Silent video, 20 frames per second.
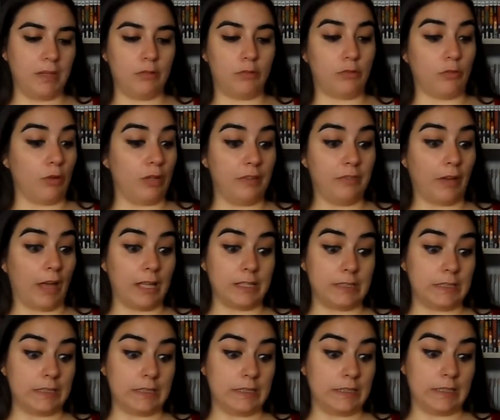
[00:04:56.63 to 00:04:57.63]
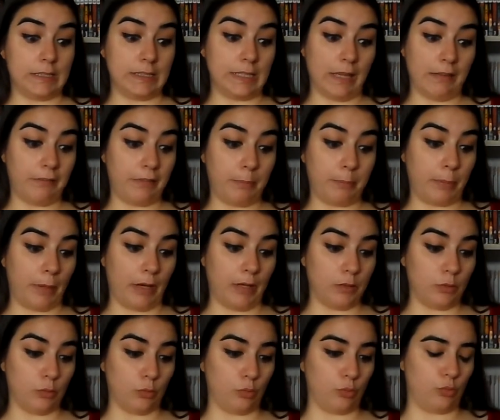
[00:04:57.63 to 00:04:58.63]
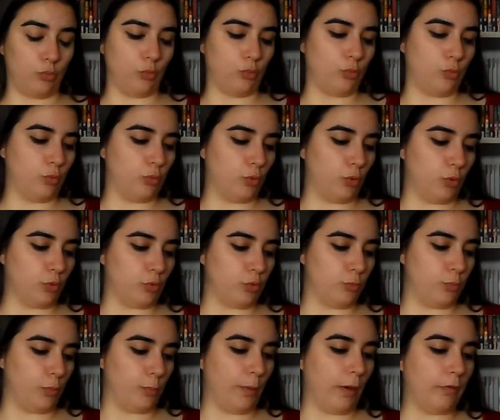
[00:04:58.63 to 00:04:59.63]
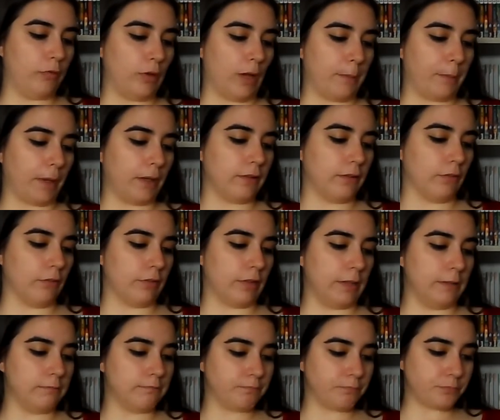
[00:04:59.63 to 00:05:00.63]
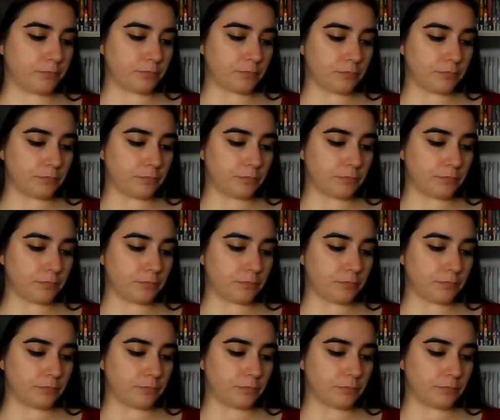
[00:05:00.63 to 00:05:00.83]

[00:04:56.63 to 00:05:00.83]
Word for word: Mais sur Livre Addict, il n'y avait pas, donc du coup, euh, je ne peux pas vous la présenter.